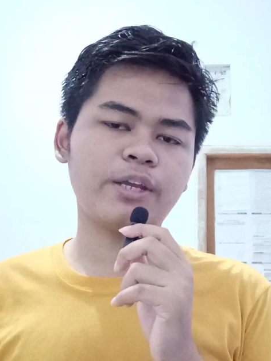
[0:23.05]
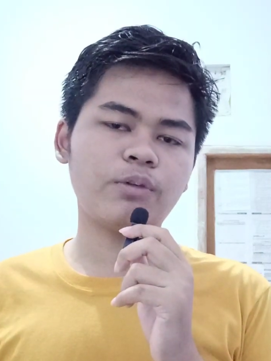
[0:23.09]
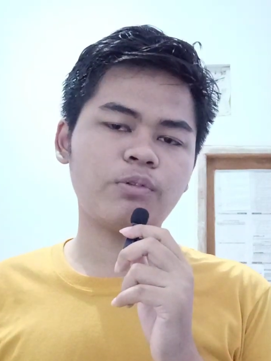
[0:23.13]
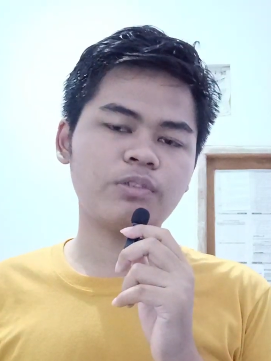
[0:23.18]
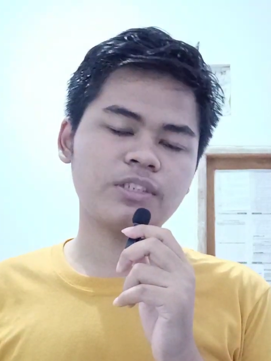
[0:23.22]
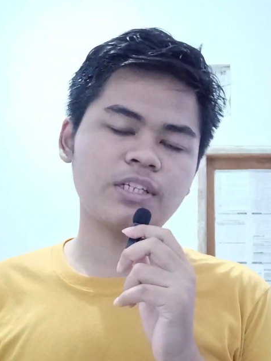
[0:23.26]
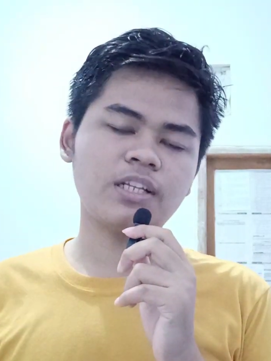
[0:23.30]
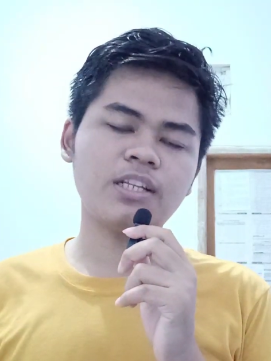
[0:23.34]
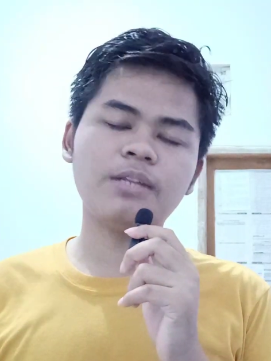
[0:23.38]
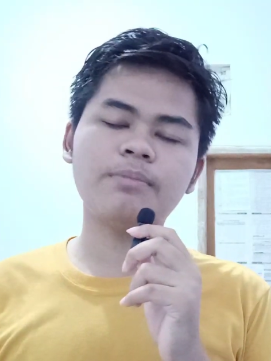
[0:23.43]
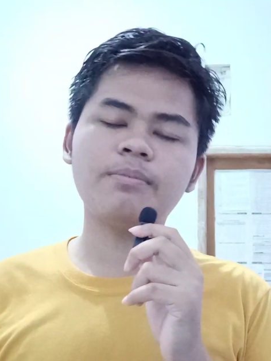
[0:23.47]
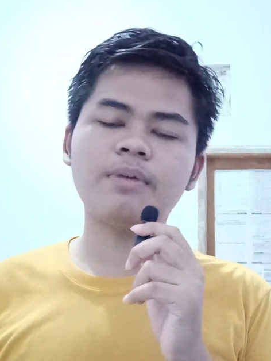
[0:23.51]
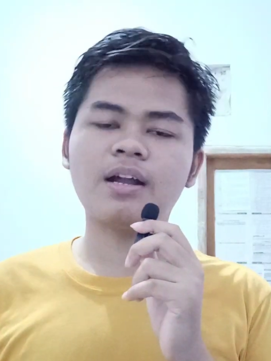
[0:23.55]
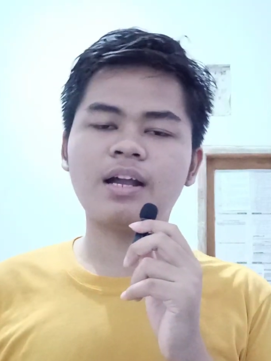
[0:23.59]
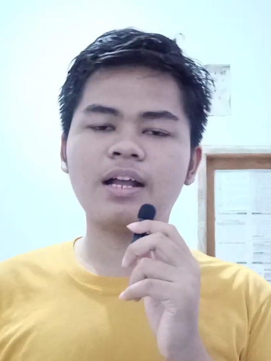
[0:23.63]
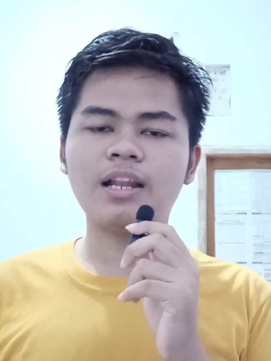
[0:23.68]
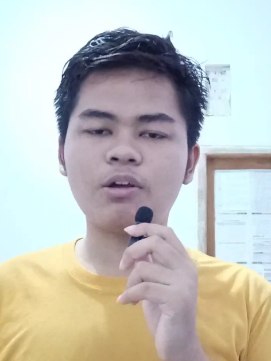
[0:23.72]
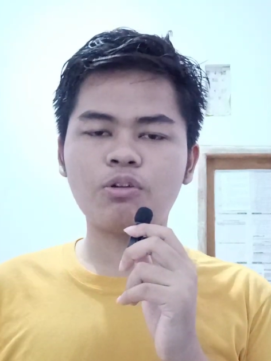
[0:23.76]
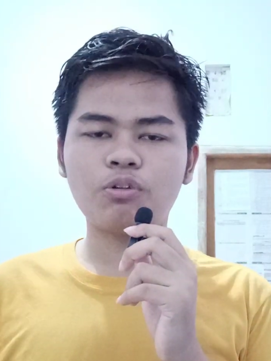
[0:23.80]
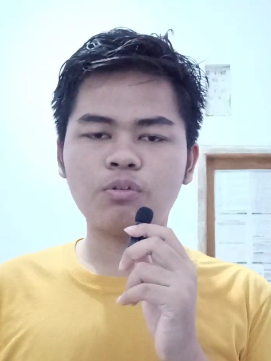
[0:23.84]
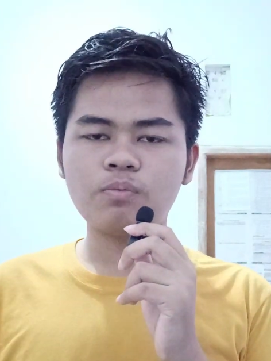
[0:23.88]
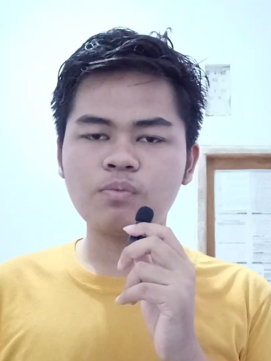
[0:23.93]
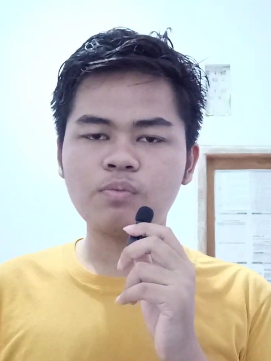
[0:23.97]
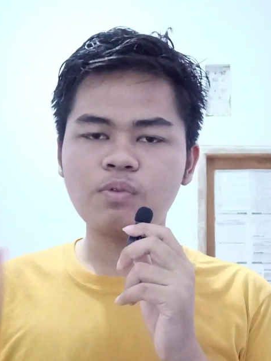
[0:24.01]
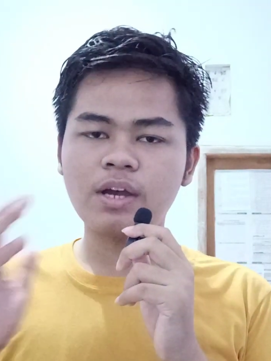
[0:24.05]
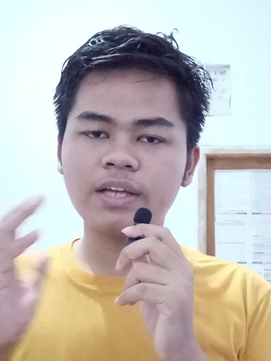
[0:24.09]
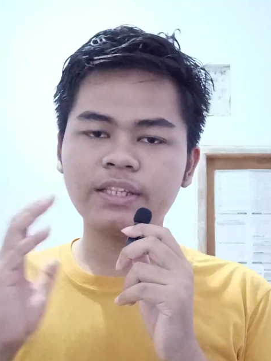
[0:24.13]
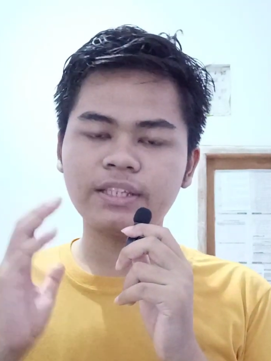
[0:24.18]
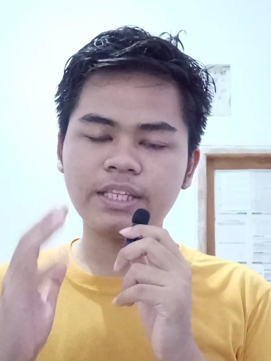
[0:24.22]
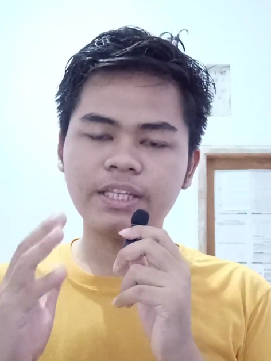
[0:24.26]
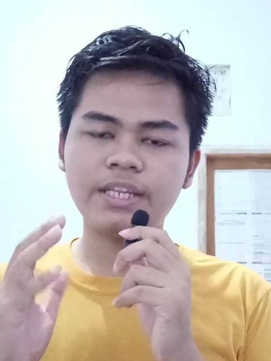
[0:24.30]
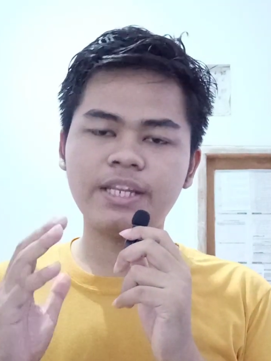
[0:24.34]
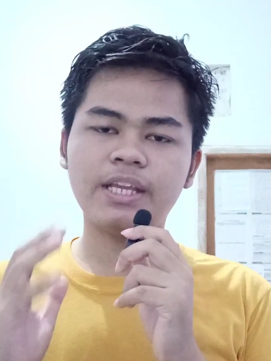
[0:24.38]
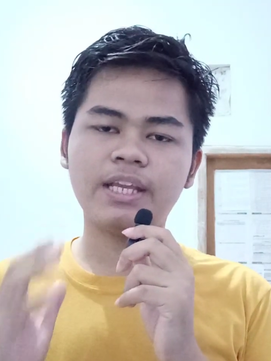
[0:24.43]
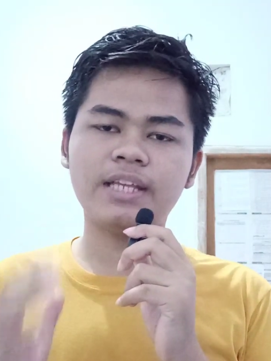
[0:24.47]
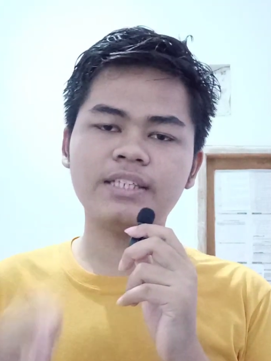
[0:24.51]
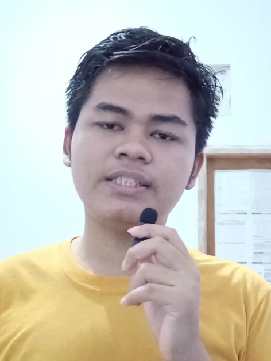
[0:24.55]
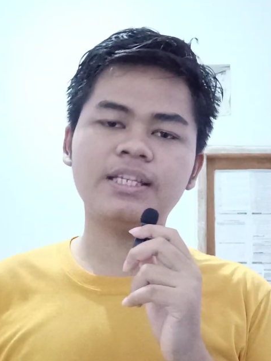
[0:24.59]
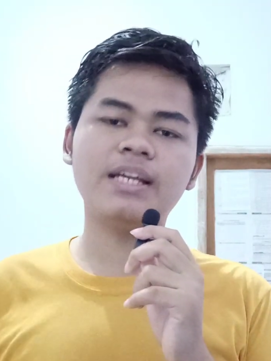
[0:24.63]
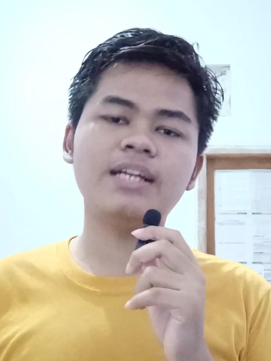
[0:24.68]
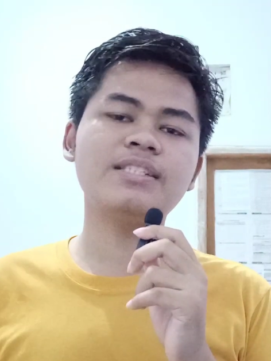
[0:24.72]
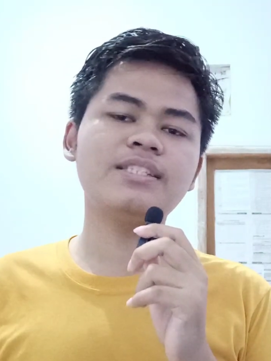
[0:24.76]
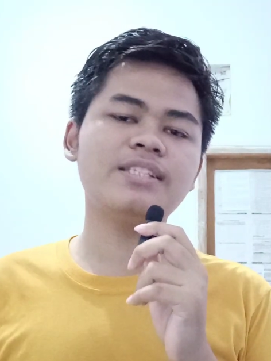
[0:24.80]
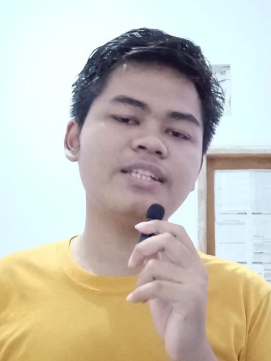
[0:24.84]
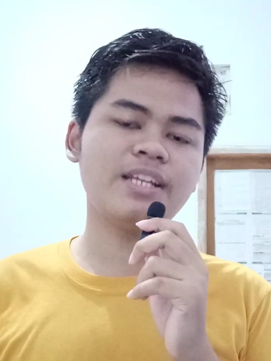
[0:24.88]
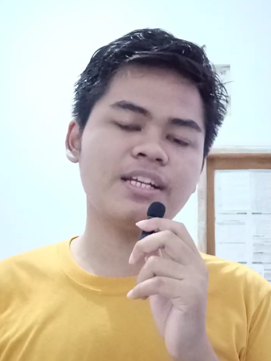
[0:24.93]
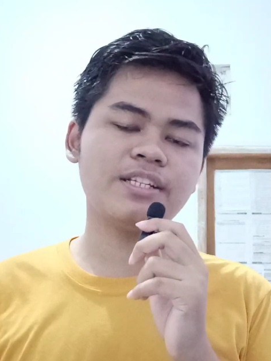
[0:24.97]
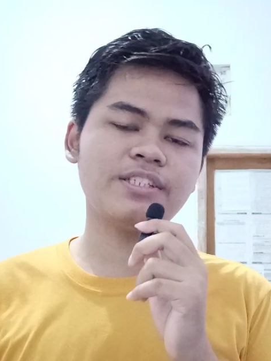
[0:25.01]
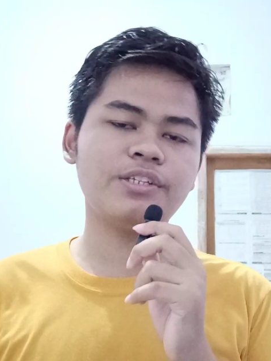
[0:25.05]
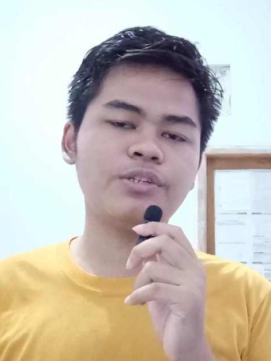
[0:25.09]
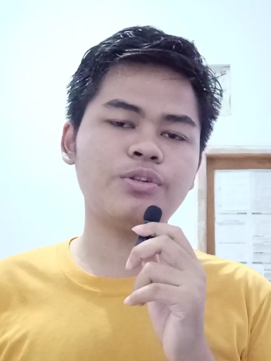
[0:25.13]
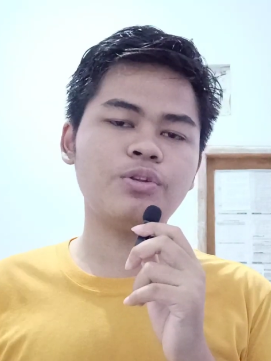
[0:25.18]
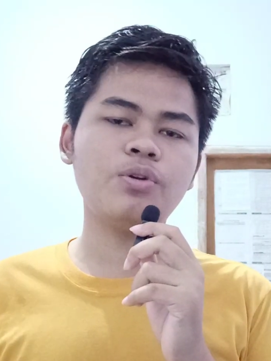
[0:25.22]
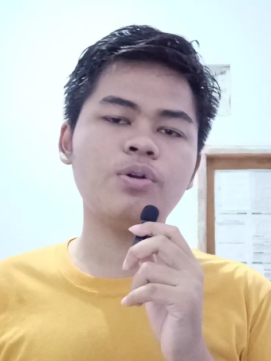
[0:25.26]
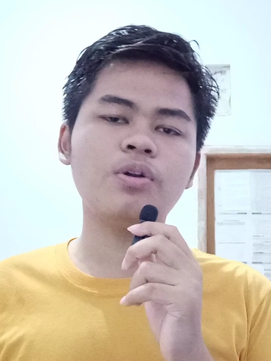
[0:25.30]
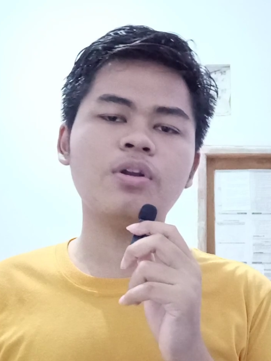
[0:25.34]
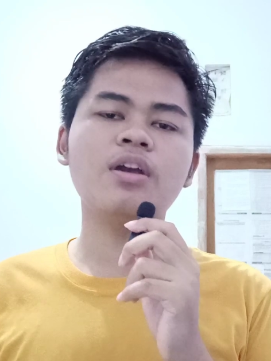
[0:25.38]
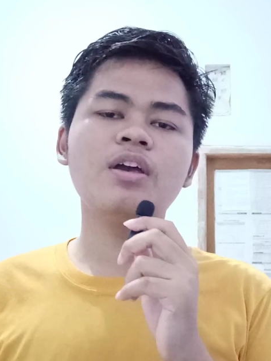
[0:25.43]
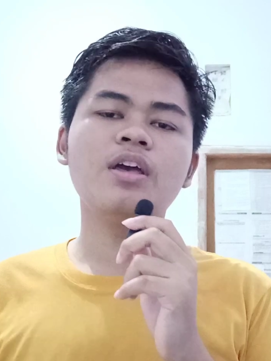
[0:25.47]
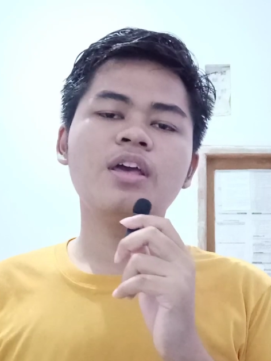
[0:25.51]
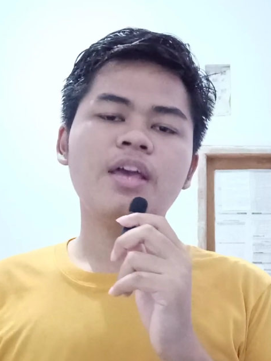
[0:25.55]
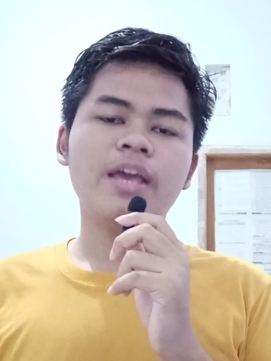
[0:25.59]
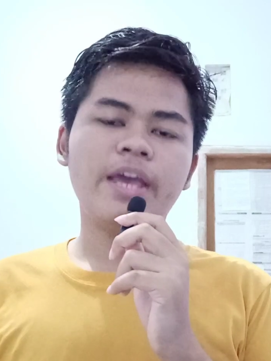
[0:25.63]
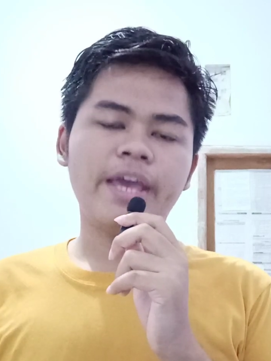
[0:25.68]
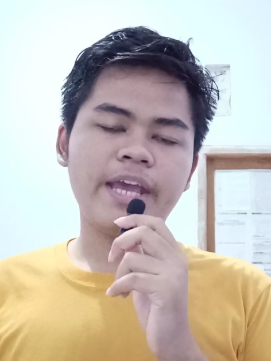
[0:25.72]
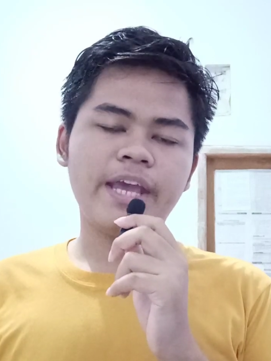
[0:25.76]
request kalian bakal aku buatin ya guys ya. Jedak jeduk